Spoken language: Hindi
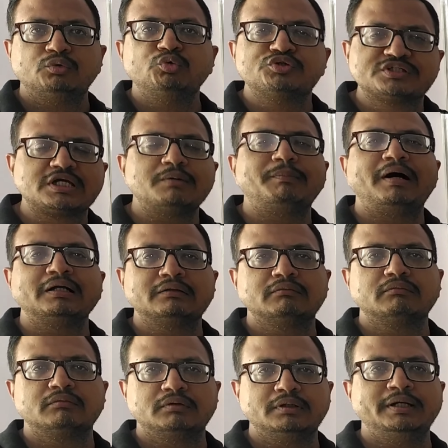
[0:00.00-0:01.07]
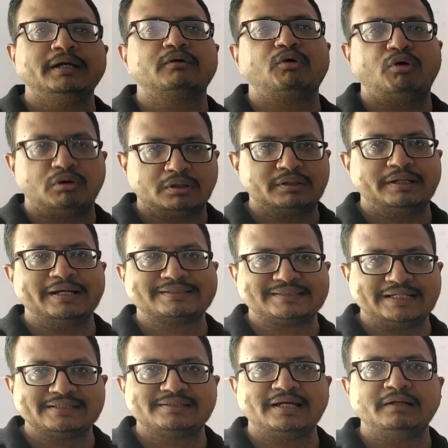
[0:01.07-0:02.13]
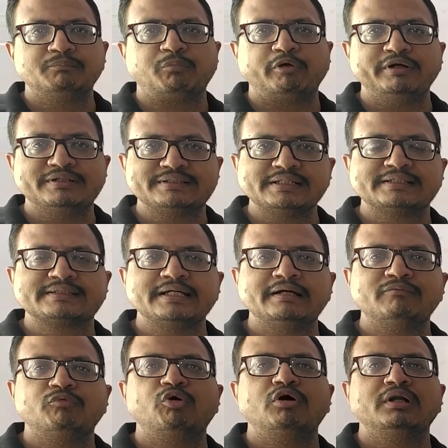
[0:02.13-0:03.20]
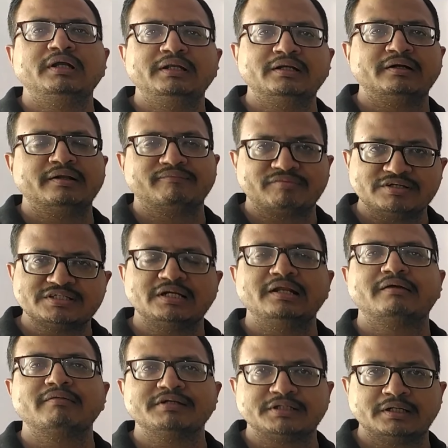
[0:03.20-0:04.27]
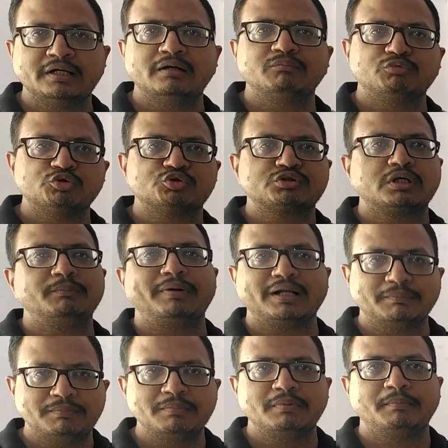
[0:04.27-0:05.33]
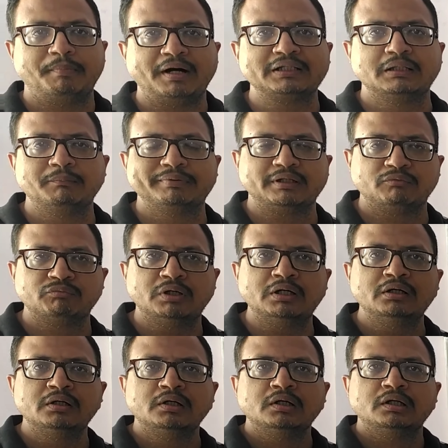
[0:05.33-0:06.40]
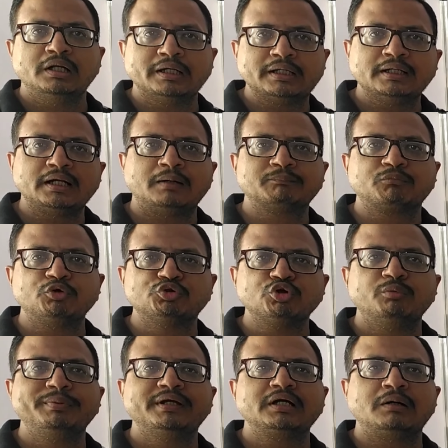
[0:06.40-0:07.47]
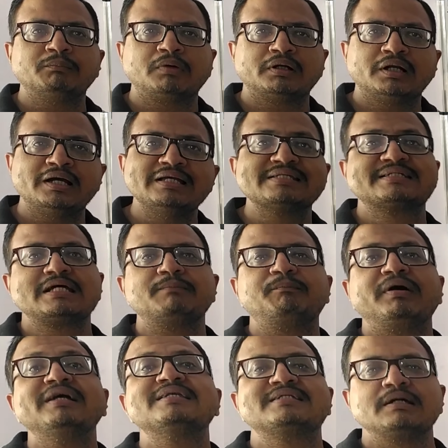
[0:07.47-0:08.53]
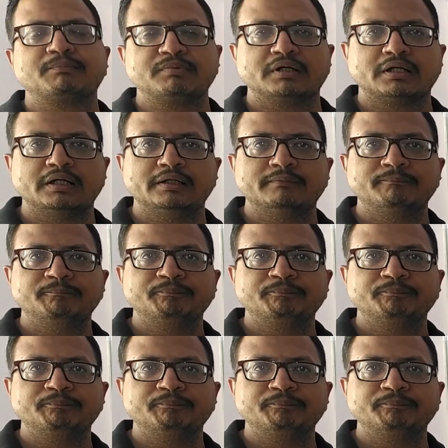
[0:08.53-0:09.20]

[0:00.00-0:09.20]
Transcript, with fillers: उसके बाद एक और एक्सरसाइज 9.6 है वो लीनियर डिफरेंशियल इक्वेशन है उसके बारे में मैं बाद में बताऊंगा लेकिन आपको जो भी काम करना है स्टेप बाई स्टेप करना है